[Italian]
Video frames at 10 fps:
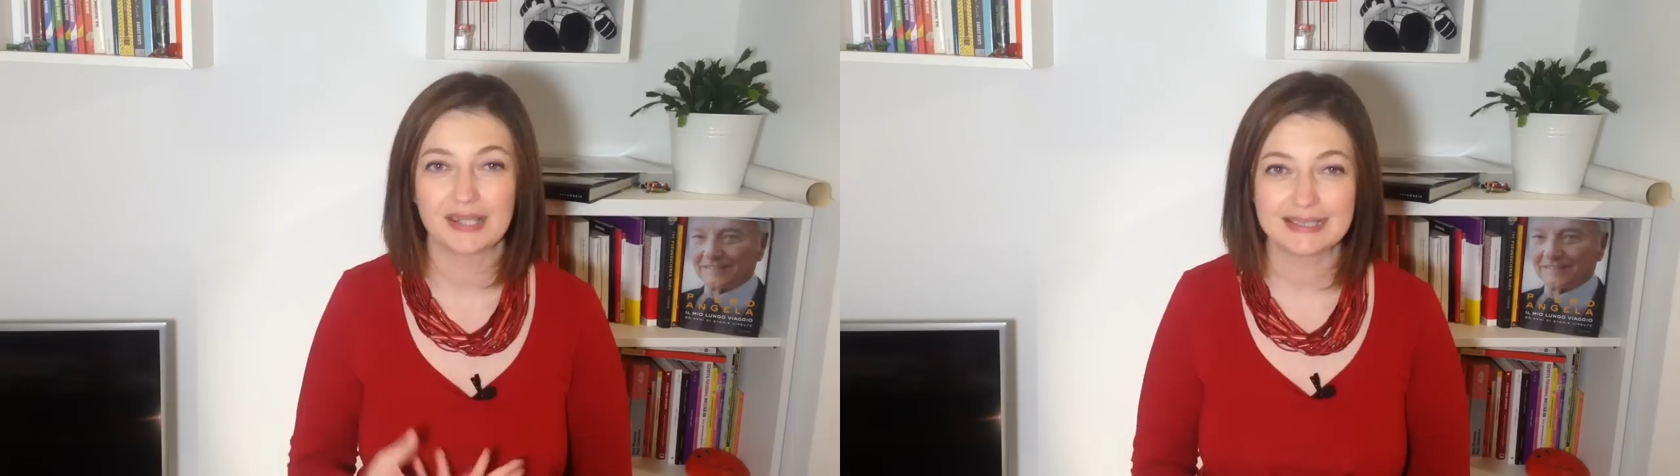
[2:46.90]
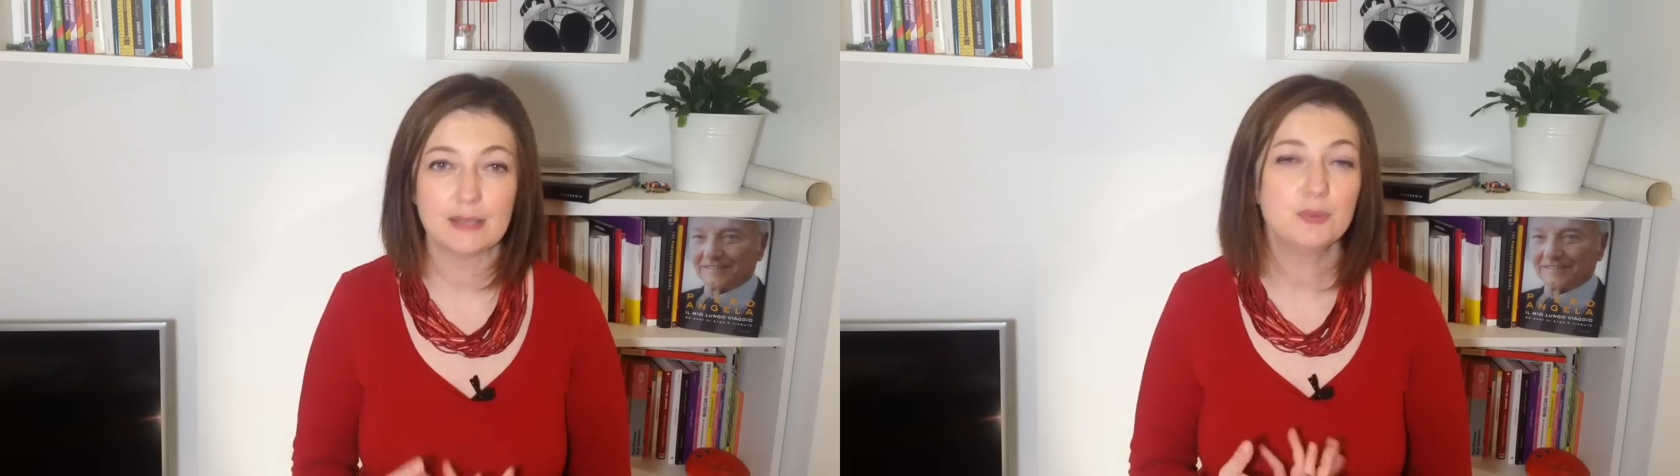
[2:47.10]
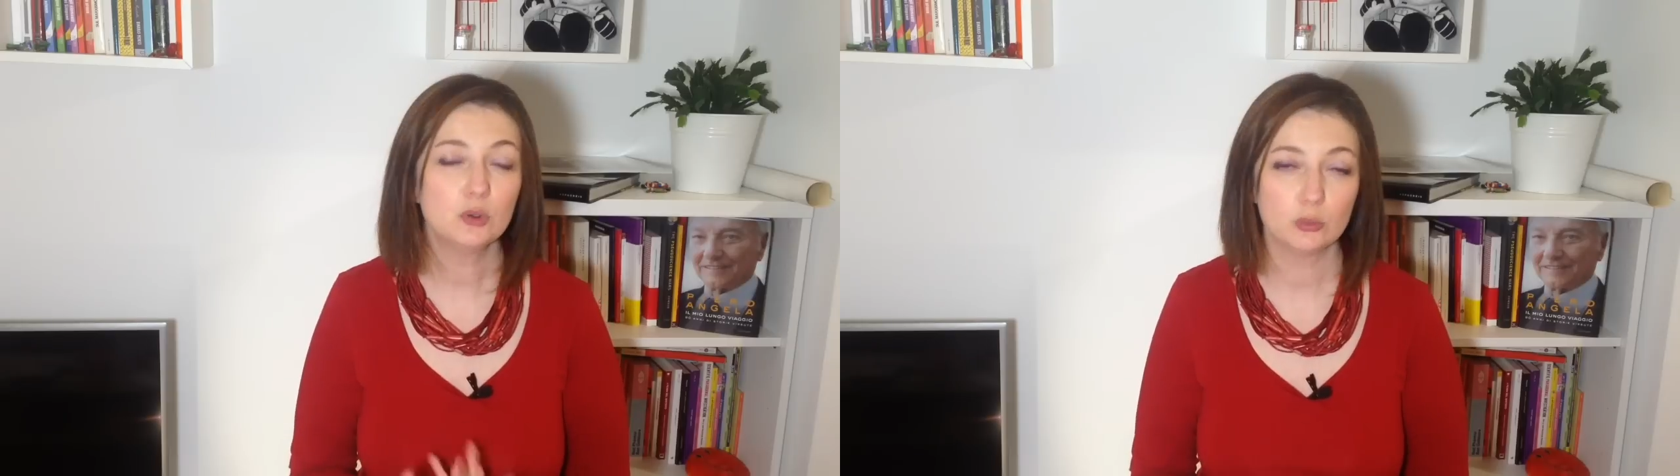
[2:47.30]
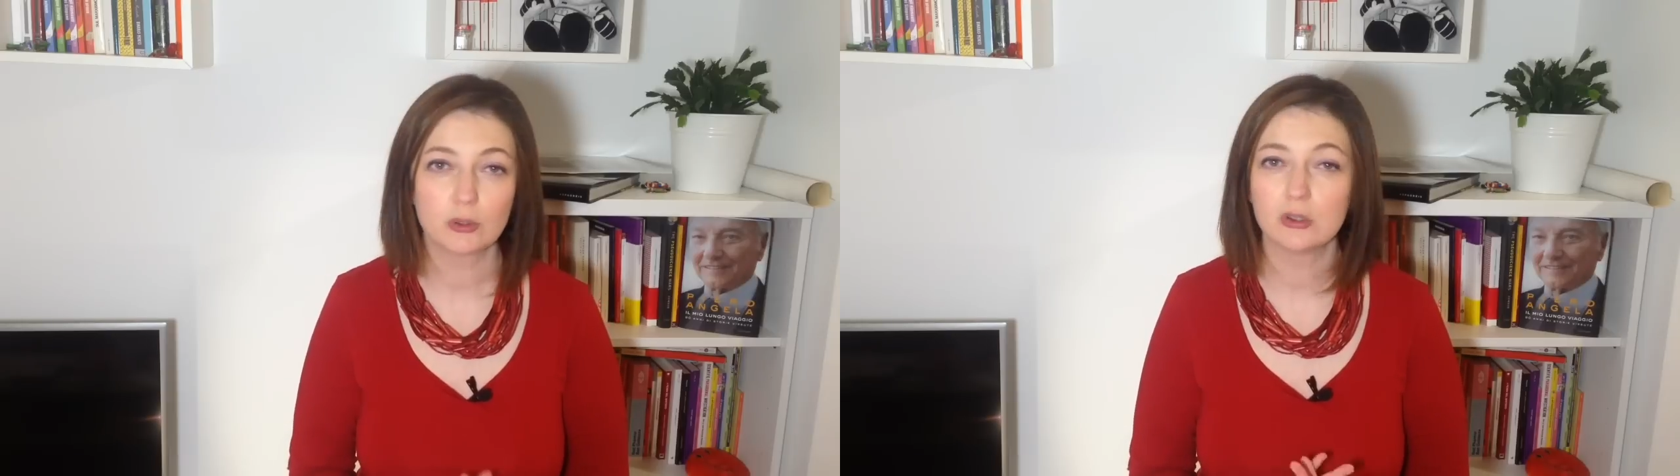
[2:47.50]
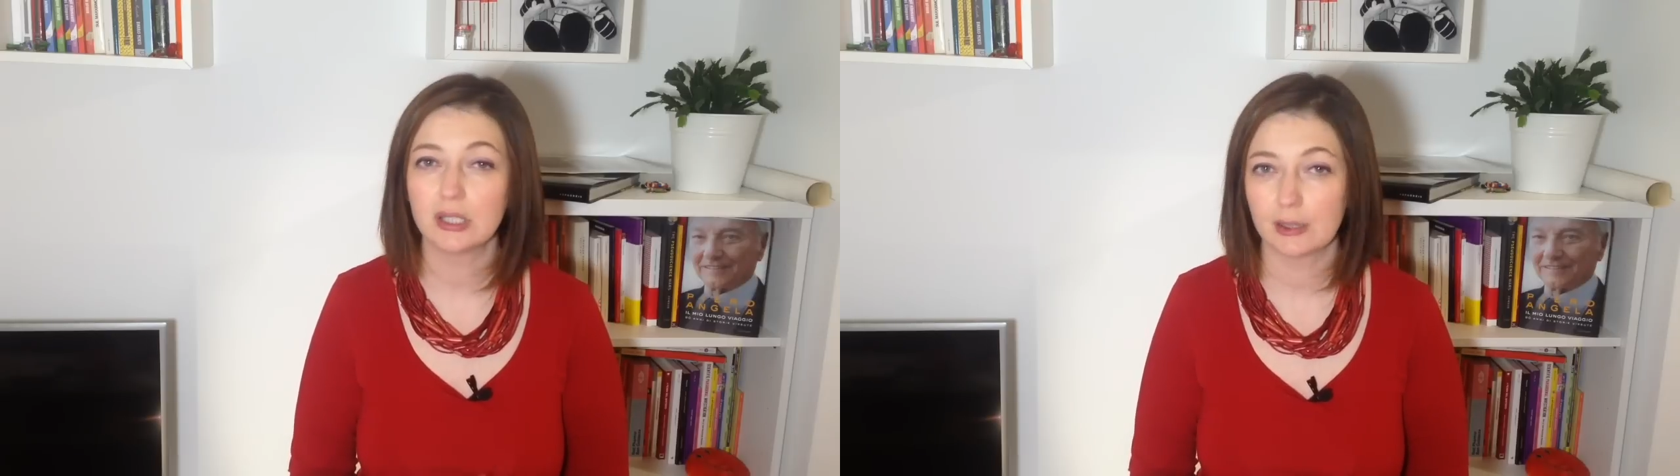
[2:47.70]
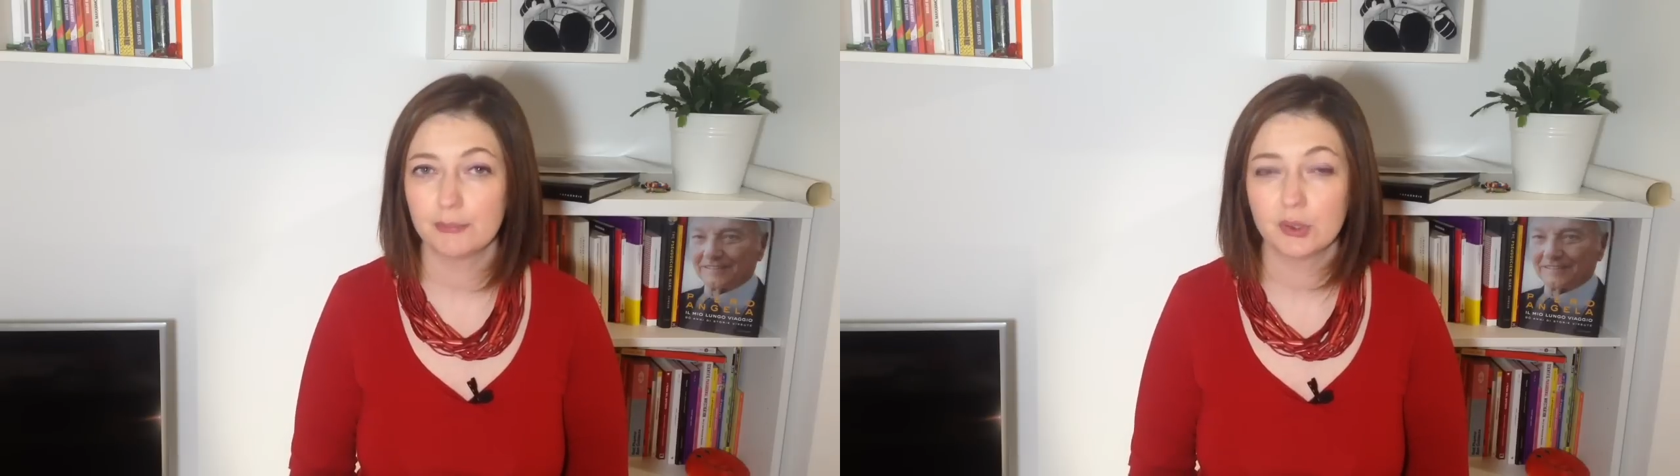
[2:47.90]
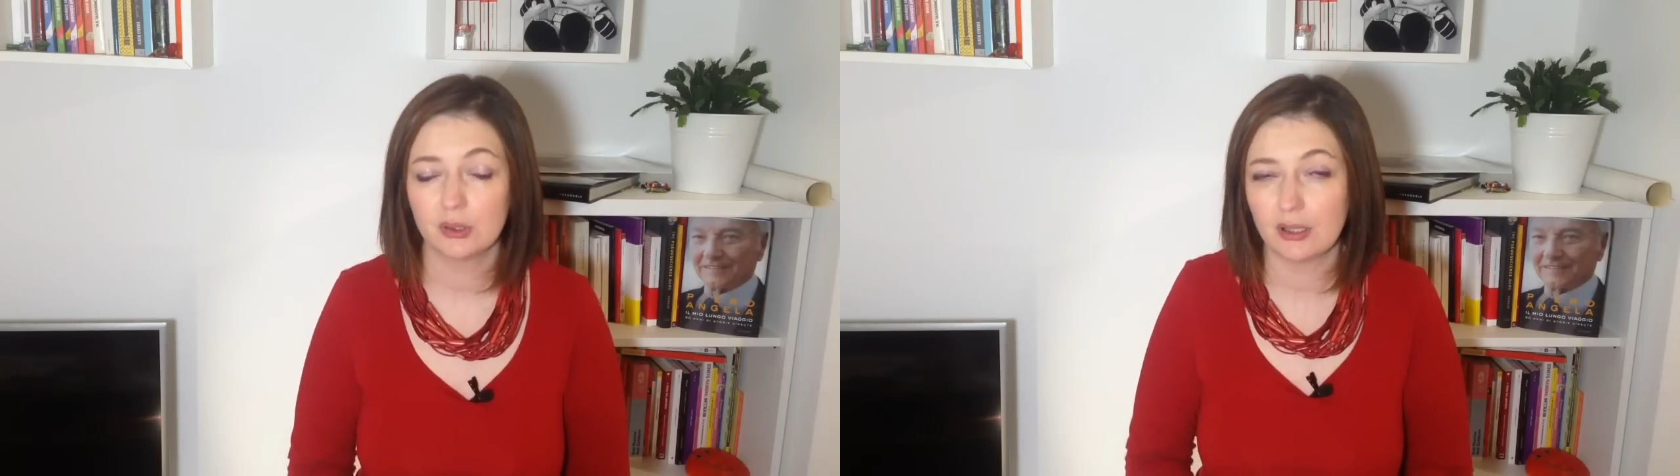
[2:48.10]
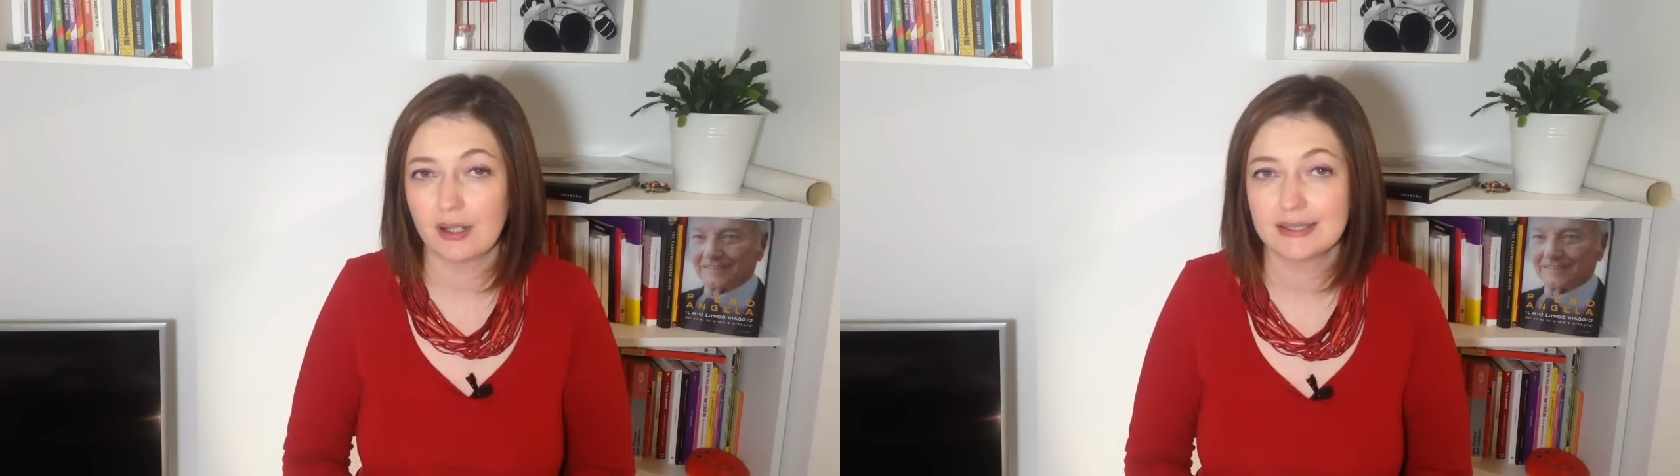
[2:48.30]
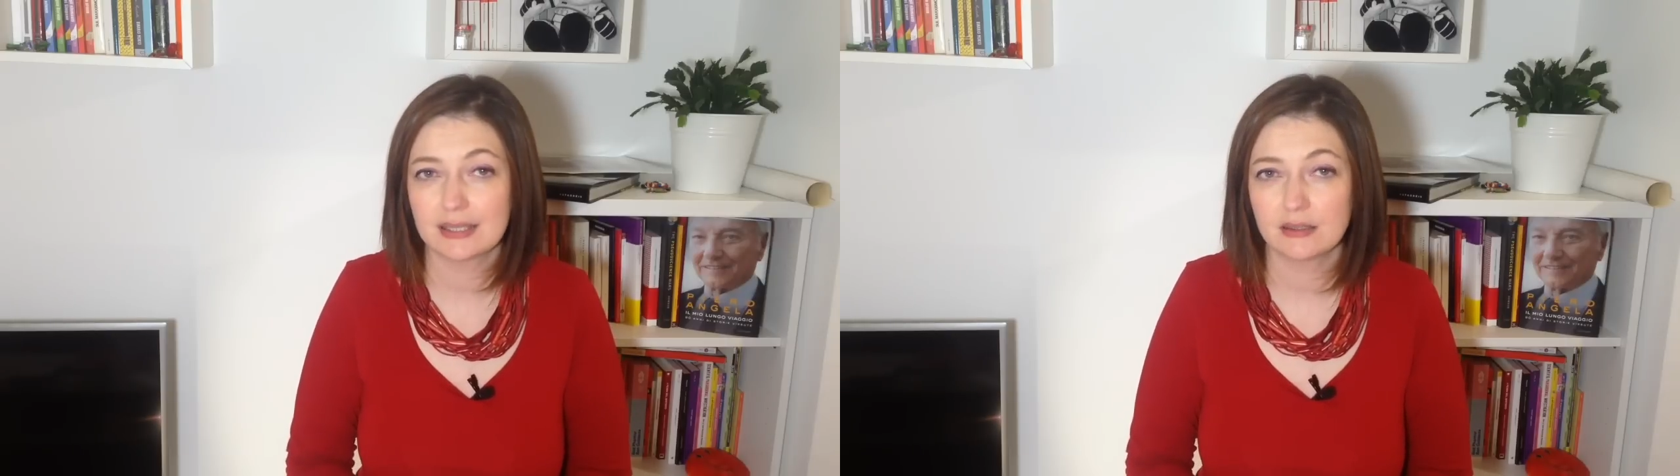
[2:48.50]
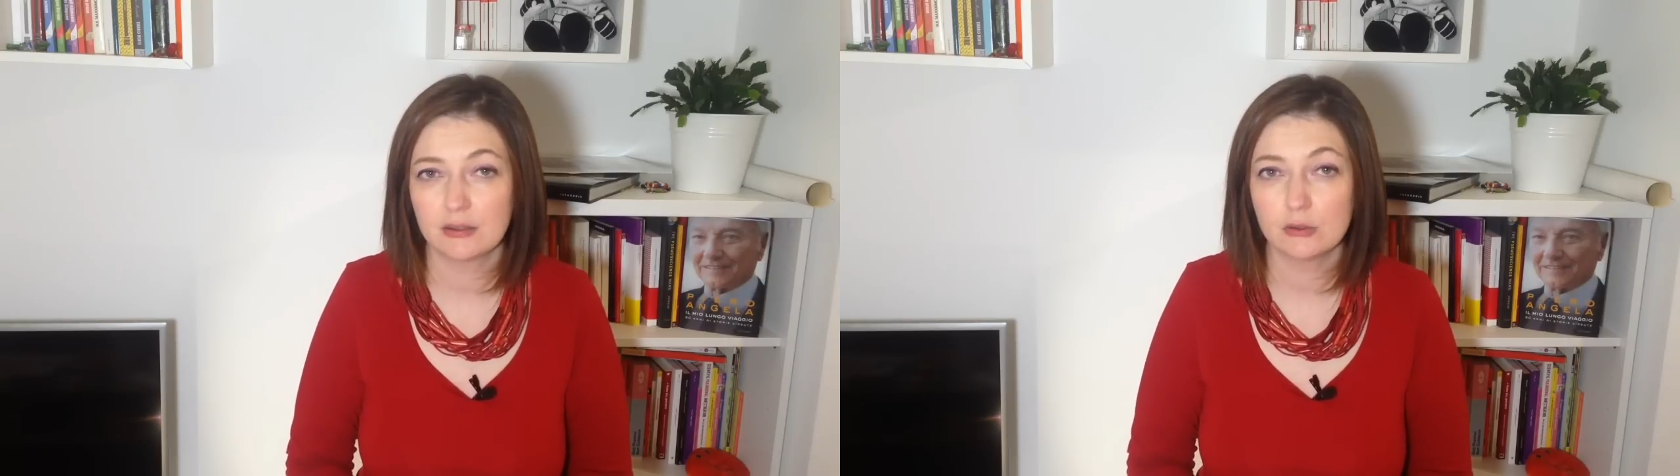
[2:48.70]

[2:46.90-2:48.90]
esempio il numero di campioni analizzati